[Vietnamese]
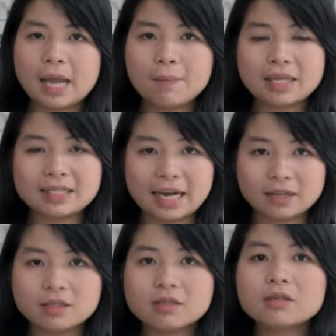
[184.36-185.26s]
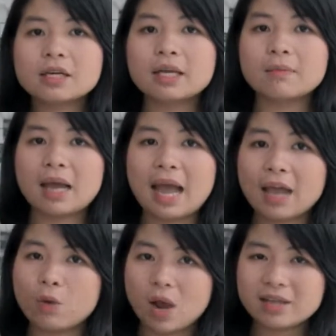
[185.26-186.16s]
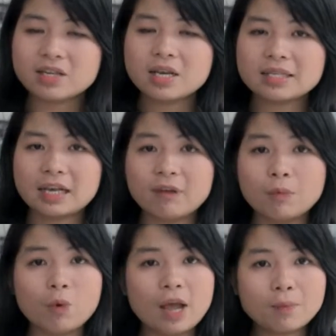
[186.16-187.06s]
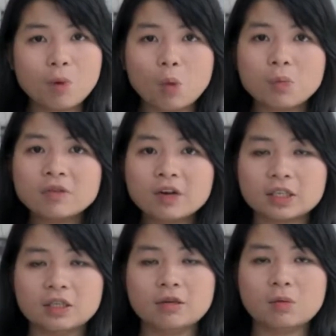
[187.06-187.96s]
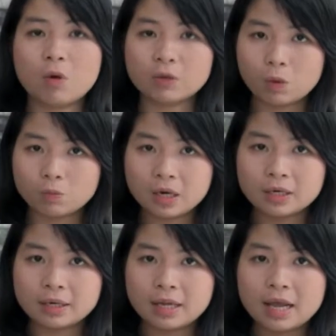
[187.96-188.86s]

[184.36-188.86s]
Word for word: để mà chặn trước khi mà iWatch sản phẩm của Apple bước vào thị trường đồng hồ thông minh